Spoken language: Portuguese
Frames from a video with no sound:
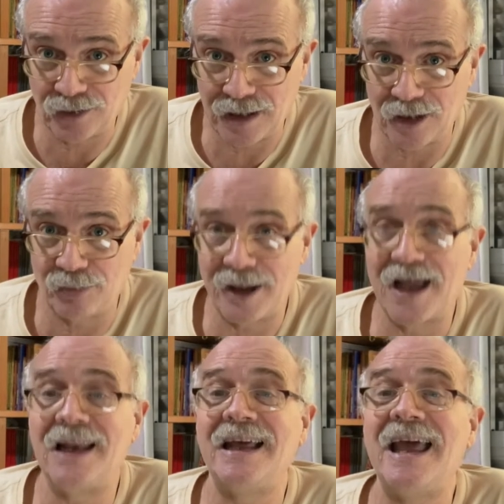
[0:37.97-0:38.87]
que é do
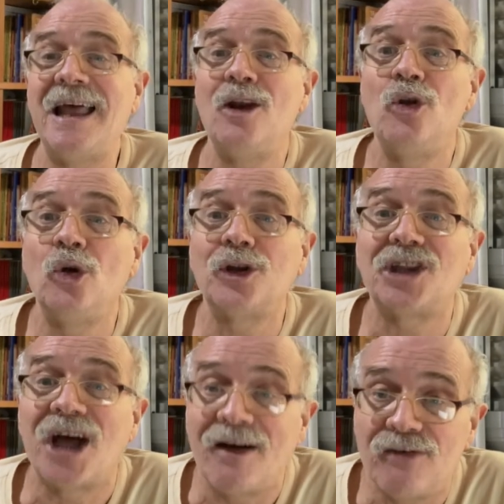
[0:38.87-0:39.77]
PL, é
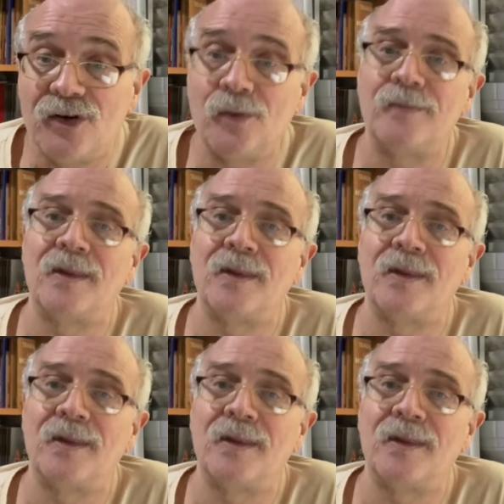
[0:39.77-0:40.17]
notável.